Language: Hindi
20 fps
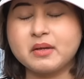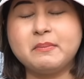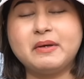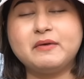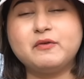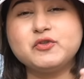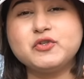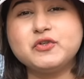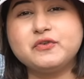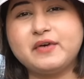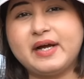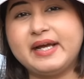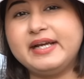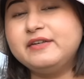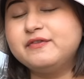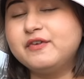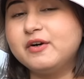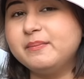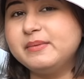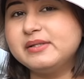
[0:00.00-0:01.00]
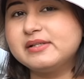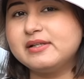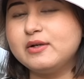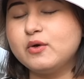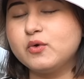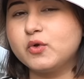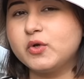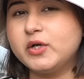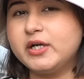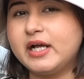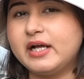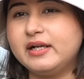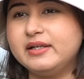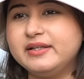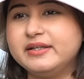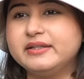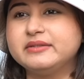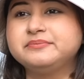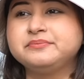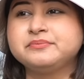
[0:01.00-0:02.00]
पर वो जो वाइट वर्मिसली उन्होंने
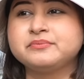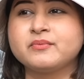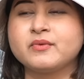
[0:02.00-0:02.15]
डाली है